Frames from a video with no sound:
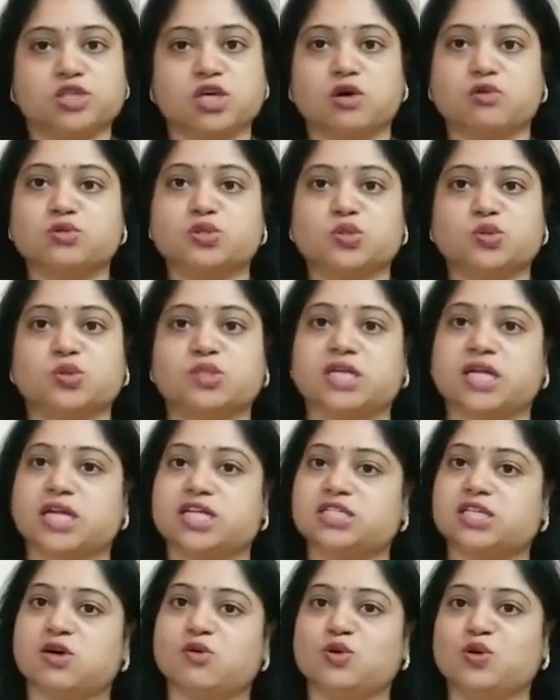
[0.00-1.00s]
సౌండ్
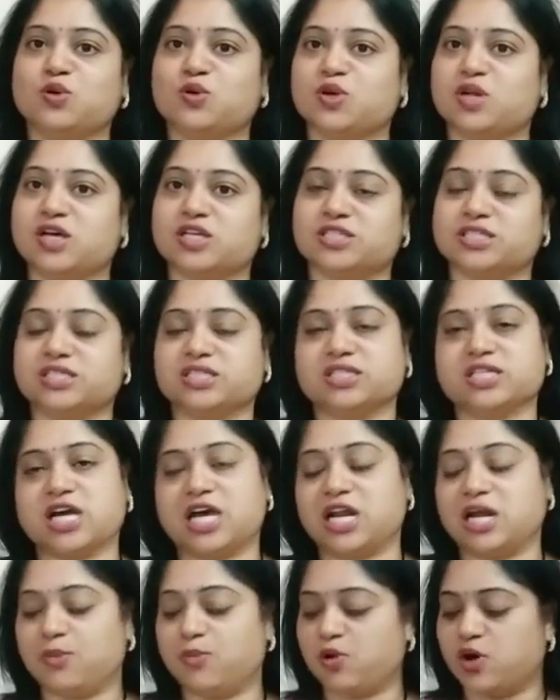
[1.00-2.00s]
చూసారా సౌండ్ కూడా వస్తుంది
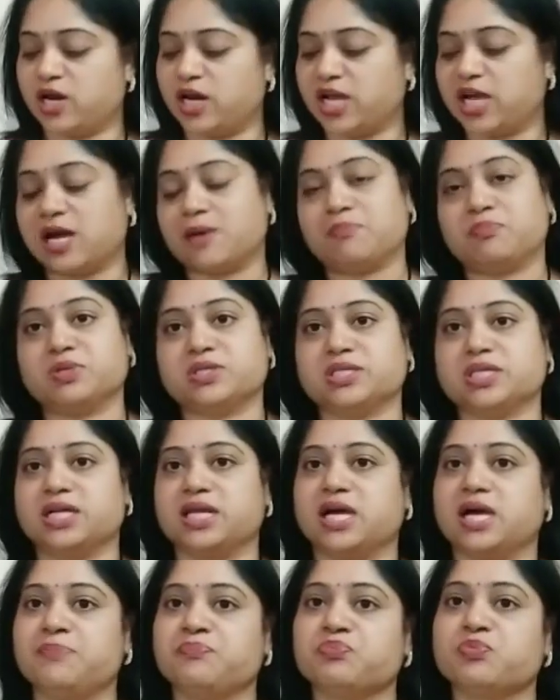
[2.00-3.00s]
చాలా బాగున్నాయి
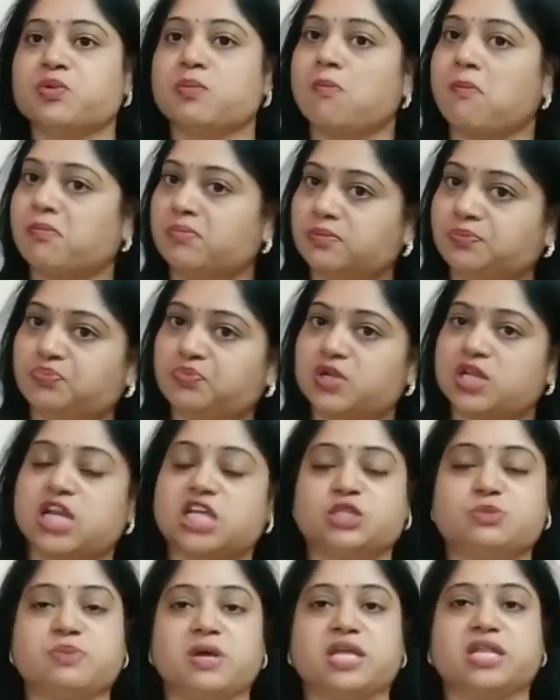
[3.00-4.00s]
కంపల్సరిగా
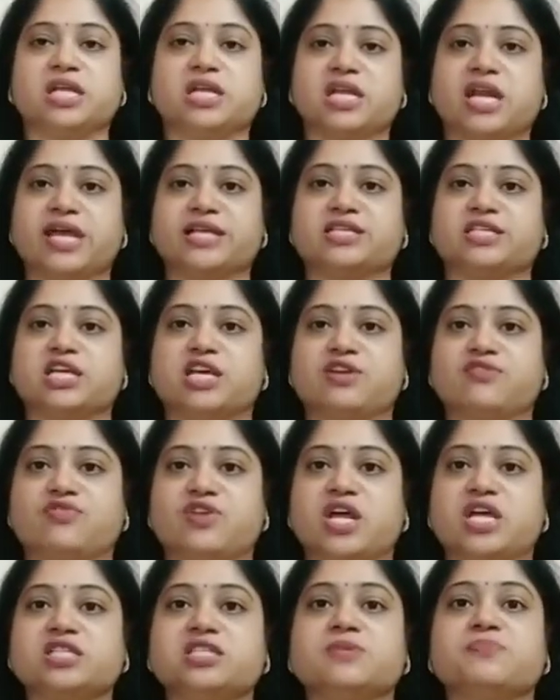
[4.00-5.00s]
రెసిపీ అయితే ట్రై చేయండి
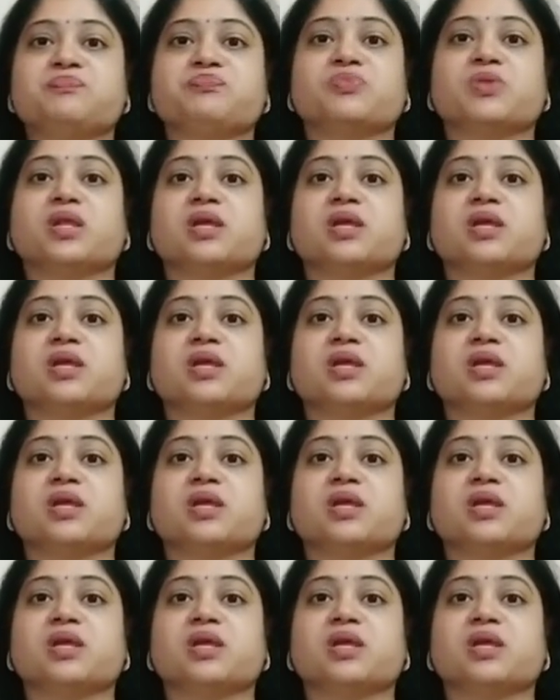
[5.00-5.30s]
ఫ్రెండ్స్